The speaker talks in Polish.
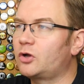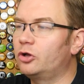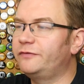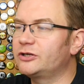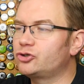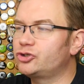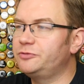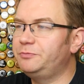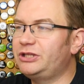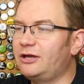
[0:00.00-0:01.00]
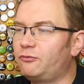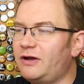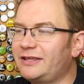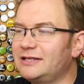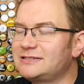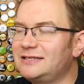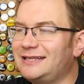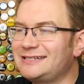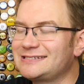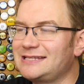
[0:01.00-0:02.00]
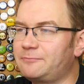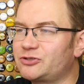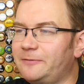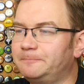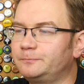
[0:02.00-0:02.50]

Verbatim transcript: od większości bitterów angielskich też jest lepsze.